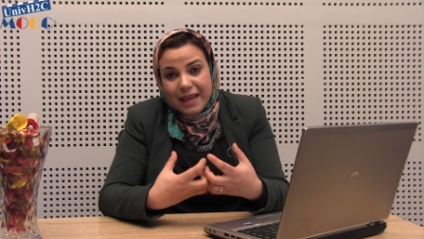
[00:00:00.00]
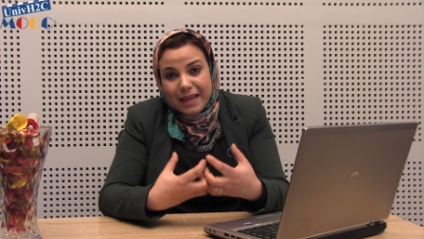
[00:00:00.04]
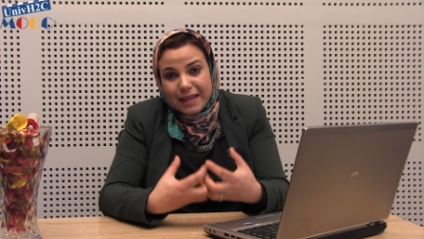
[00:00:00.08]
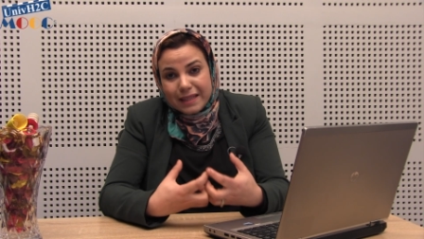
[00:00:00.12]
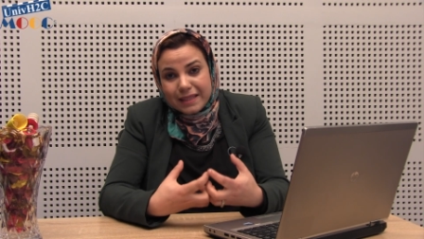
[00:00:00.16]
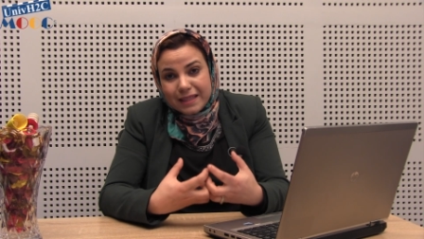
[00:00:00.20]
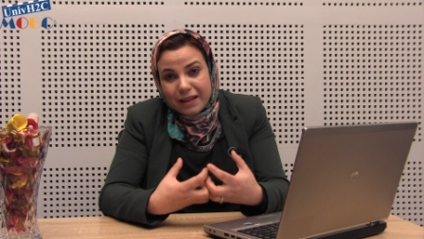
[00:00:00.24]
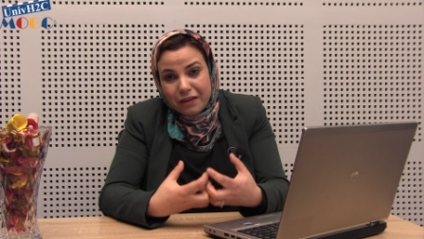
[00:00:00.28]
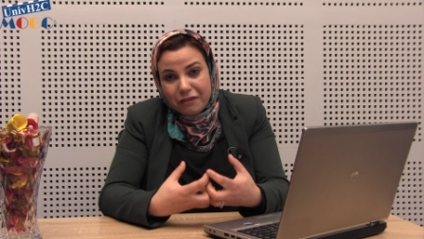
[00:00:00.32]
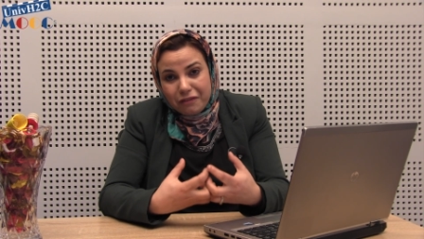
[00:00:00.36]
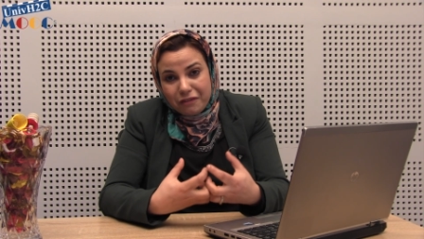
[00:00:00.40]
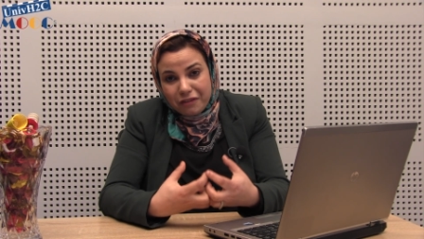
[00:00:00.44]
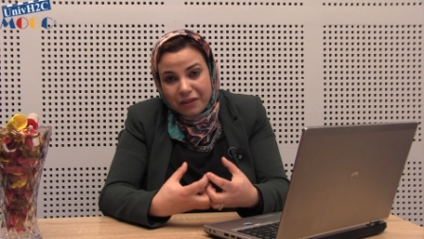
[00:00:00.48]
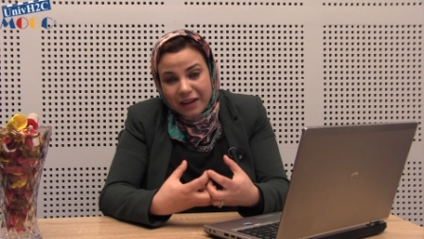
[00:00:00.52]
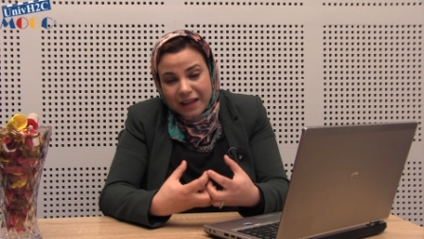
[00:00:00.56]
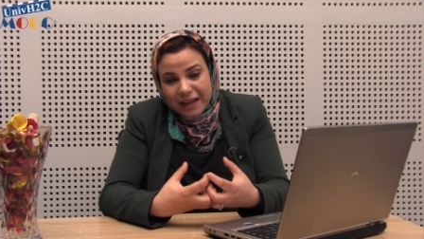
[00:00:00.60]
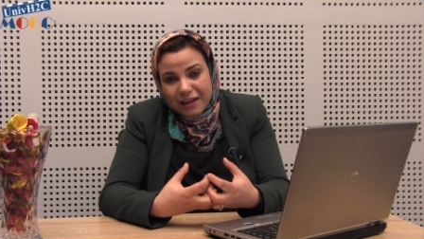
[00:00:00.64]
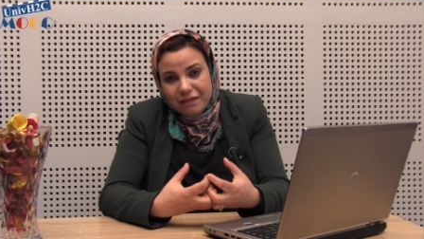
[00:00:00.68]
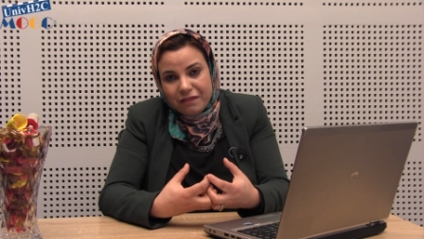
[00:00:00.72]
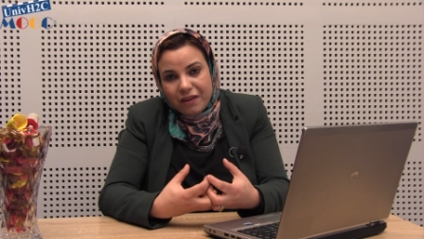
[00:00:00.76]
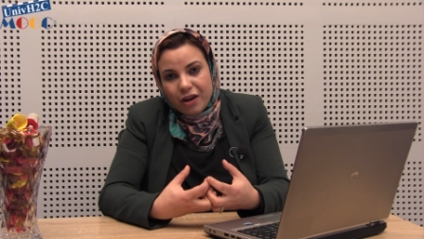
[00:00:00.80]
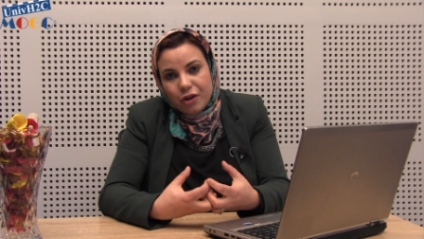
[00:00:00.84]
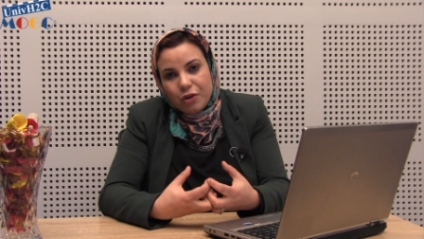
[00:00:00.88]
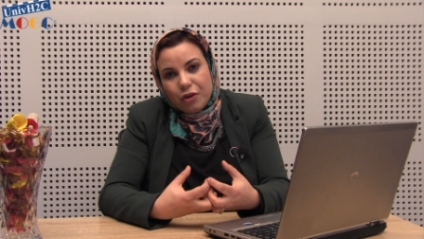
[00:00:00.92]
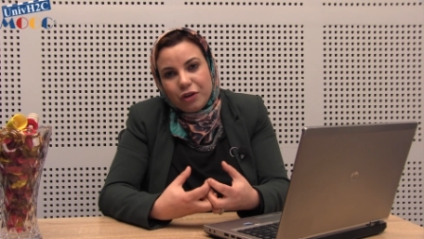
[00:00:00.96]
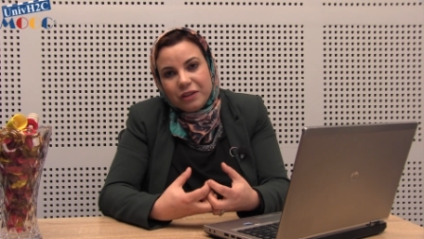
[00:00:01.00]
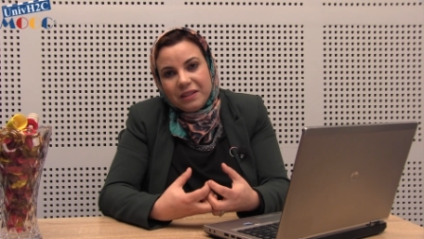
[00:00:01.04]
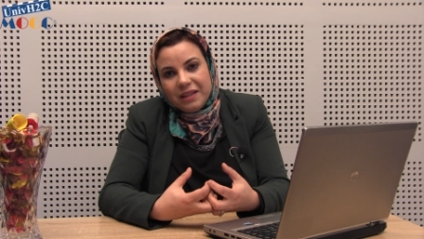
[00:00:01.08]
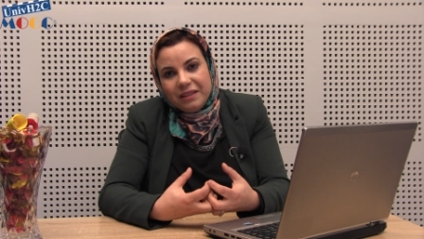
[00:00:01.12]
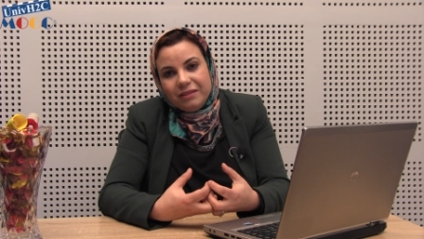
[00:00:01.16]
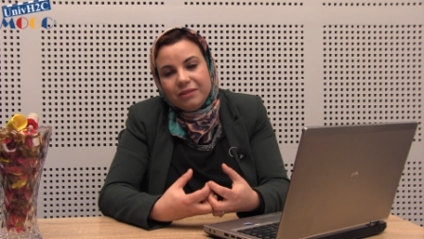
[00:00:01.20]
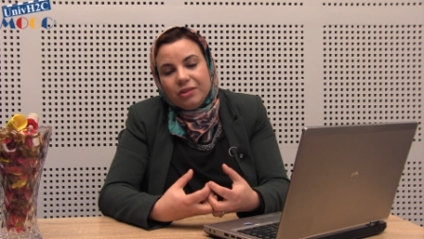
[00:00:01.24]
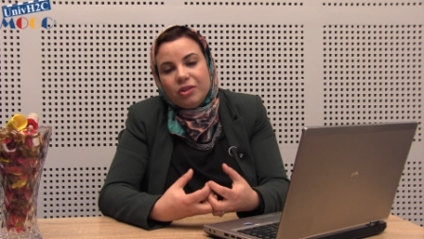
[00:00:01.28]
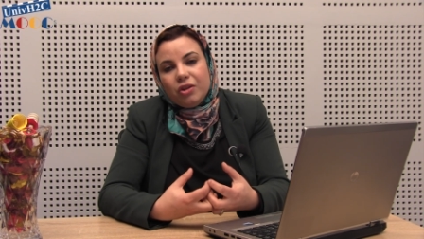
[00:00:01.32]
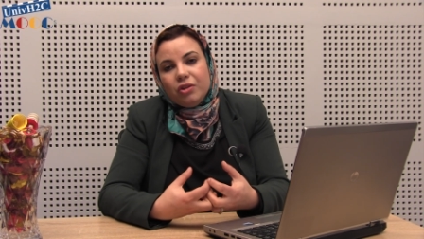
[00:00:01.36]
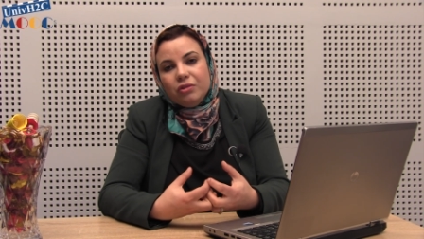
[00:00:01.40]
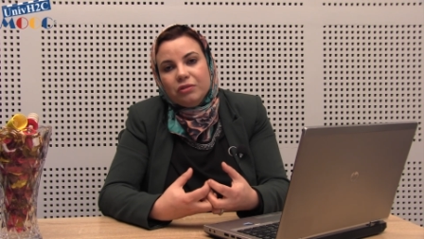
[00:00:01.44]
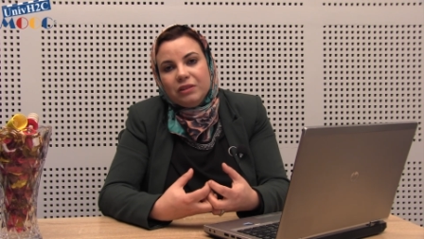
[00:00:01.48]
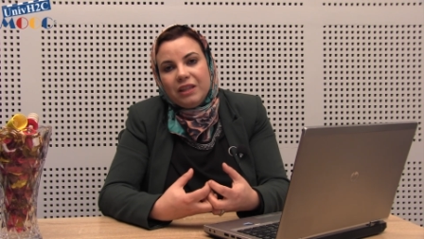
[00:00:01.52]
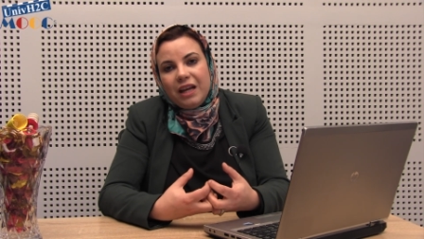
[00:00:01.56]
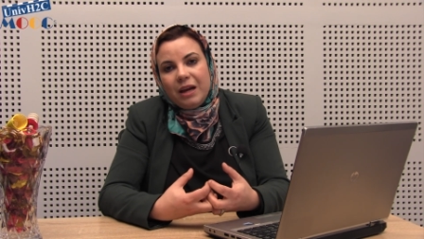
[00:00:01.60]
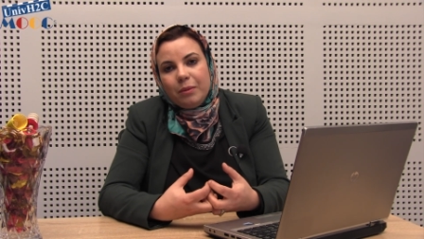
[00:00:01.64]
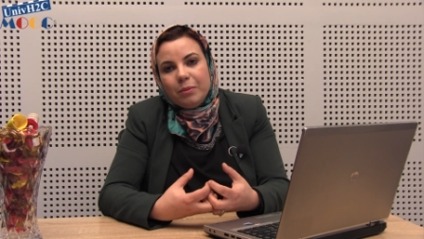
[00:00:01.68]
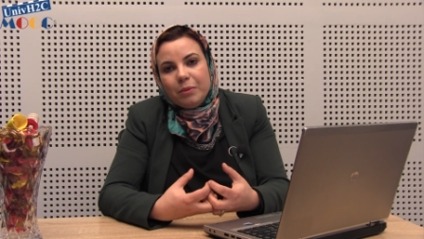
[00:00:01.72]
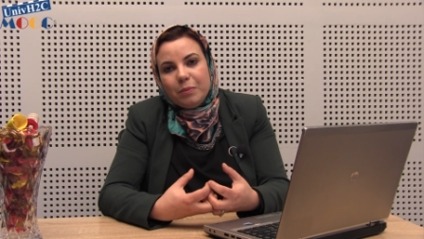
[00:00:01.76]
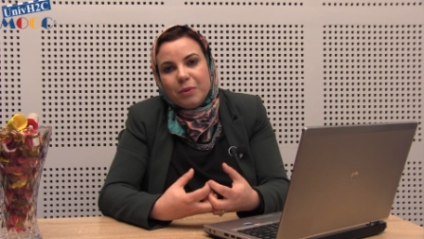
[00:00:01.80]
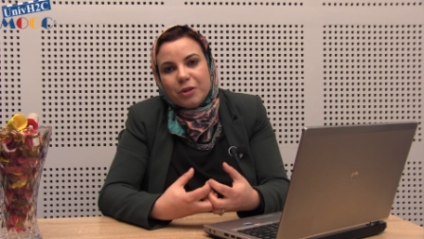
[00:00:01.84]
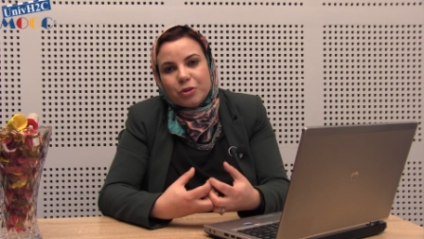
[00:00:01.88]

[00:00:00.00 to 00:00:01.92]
et sa vraie valeur nette comptable.